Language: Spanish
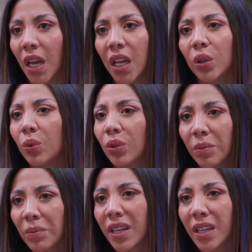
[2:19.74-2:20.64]
En tu
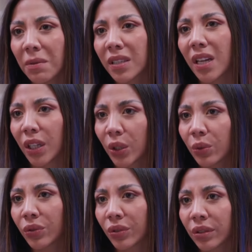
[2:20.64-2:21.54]
nombre llevas la
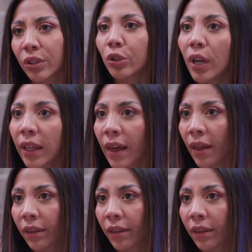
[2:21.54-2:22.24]
cruz, soledad.